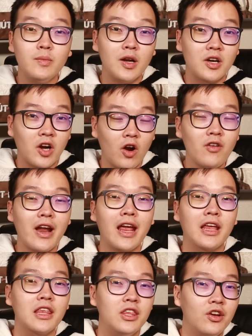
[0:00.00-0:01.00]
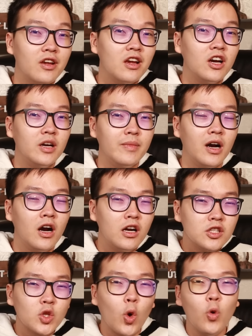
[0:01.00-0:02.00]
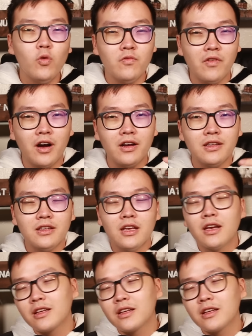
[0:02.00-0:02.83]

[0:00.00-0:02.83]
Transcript: nhưng mà rõ ràng những cái người mà hứng thú với